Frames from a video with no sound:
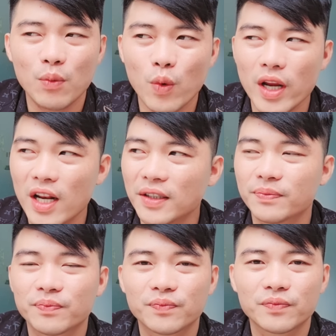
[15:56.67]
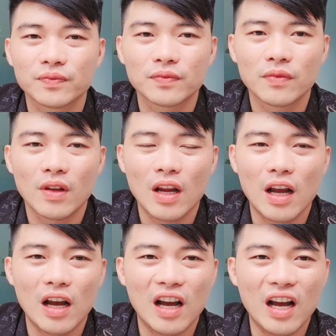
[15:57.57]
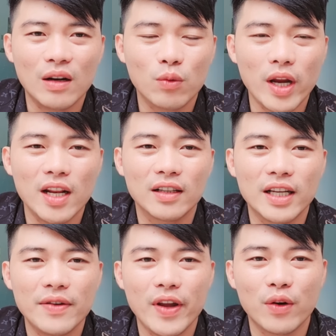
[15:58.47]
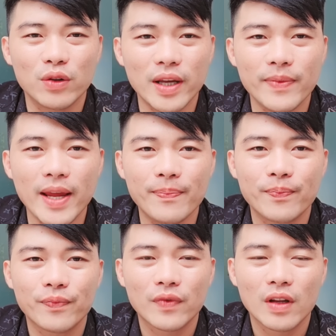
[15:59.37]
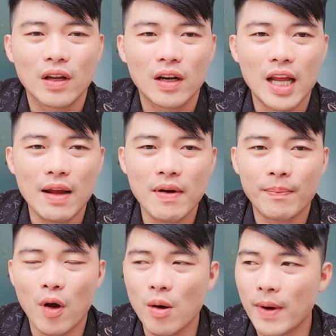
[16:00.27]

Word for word: quay lưng đó, à, quay lưng đi vì con chim chép để mà bỏ